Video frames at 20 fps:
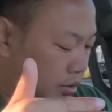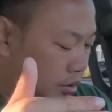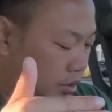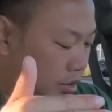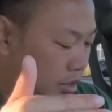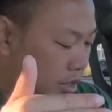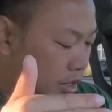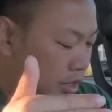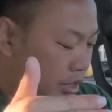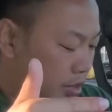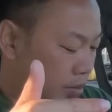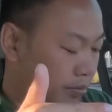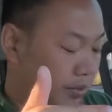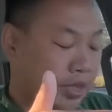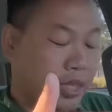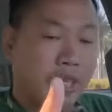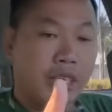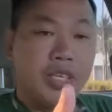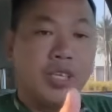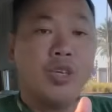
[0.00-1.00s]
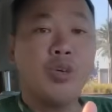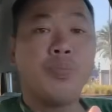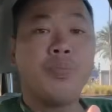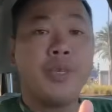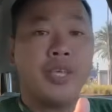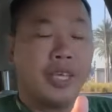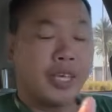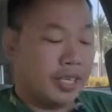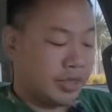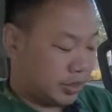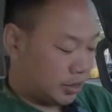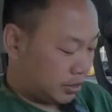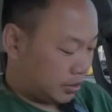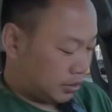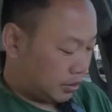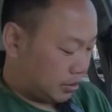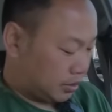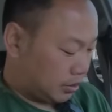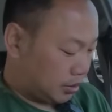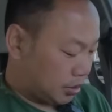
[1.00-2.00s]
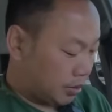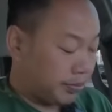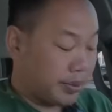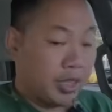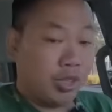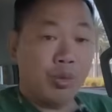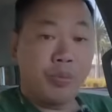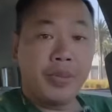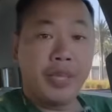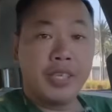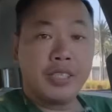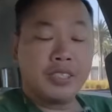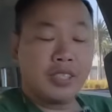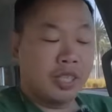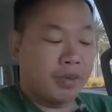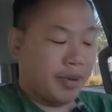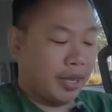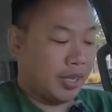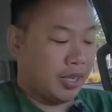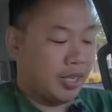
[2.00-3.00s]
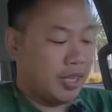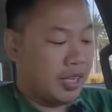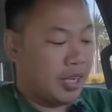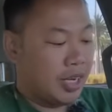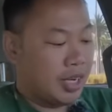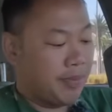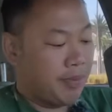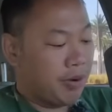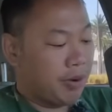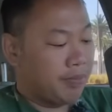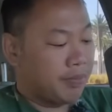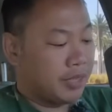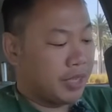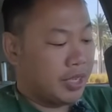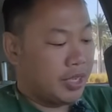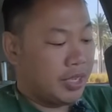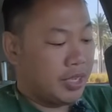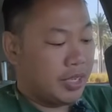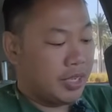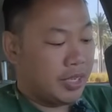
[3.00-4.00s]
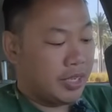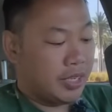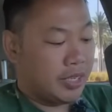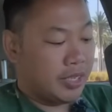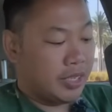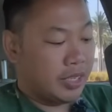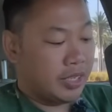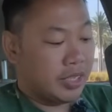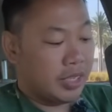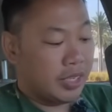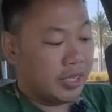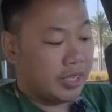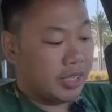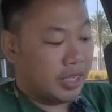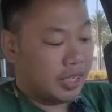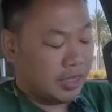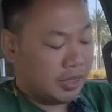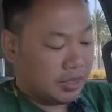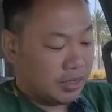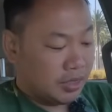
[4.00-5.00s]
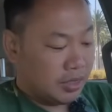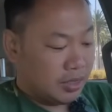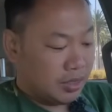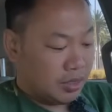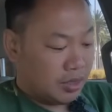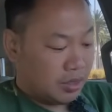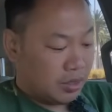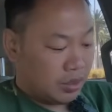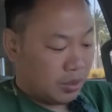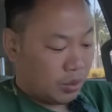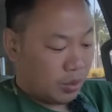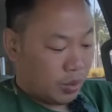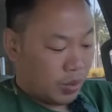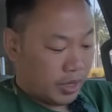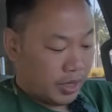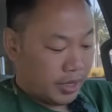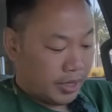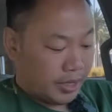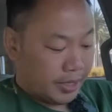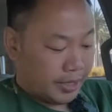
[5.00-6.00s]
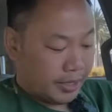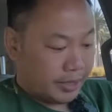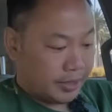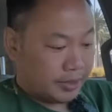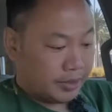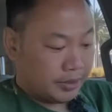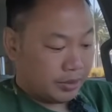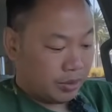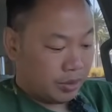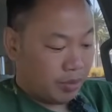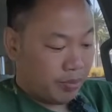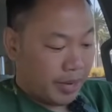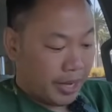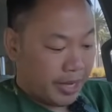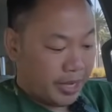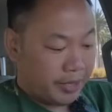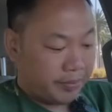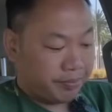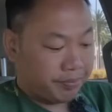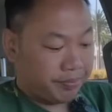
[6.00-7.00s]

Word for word: gọi là công ty UPS công ty UPS đó các bạn là một công ty ờ, vận chuyển lớn của ờ, của Mỹ